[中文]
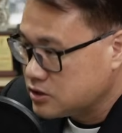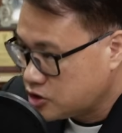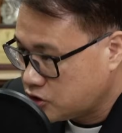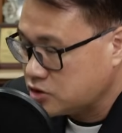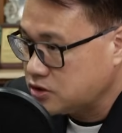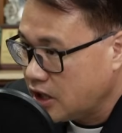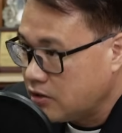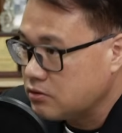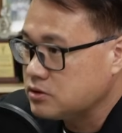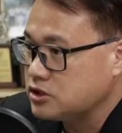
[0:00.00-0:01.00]
只
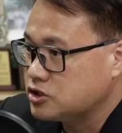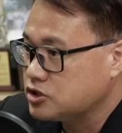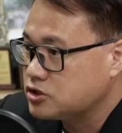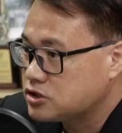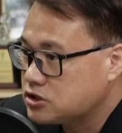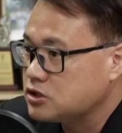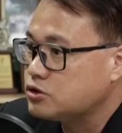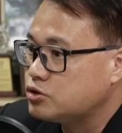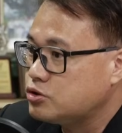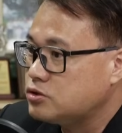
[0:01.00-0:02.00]
要你是
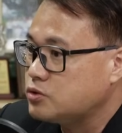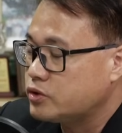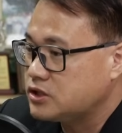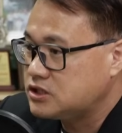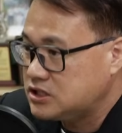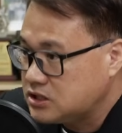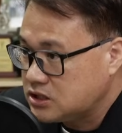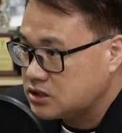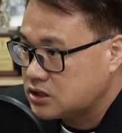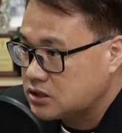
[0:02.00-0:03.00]
社区为基
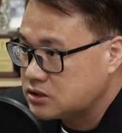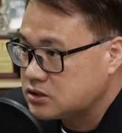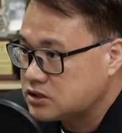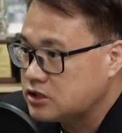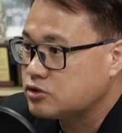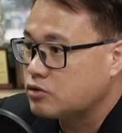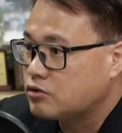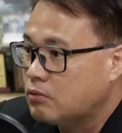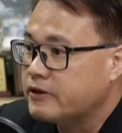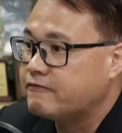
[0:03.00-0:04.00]
底的。”这种
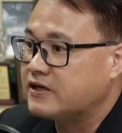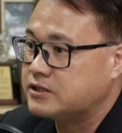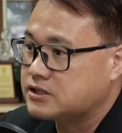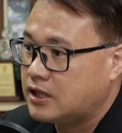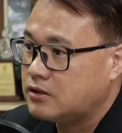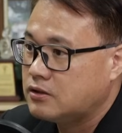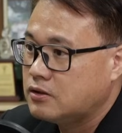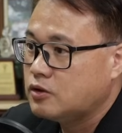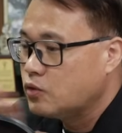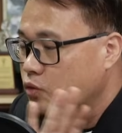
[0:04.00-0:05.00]
公民发电厂，
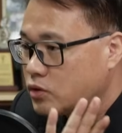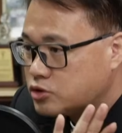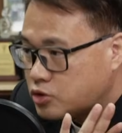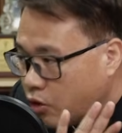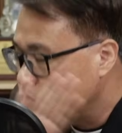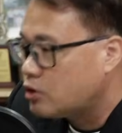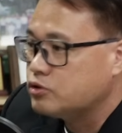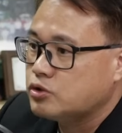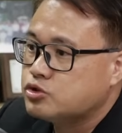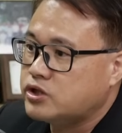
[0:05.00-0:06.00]
我通
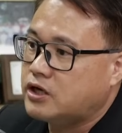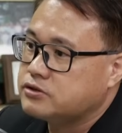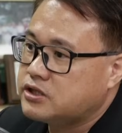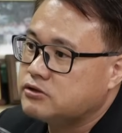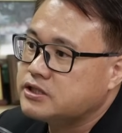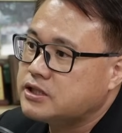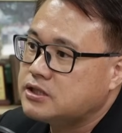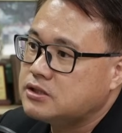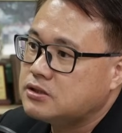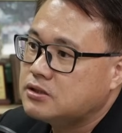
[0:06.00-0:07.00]
通用最好的条件
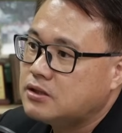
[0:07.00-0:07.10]
给你，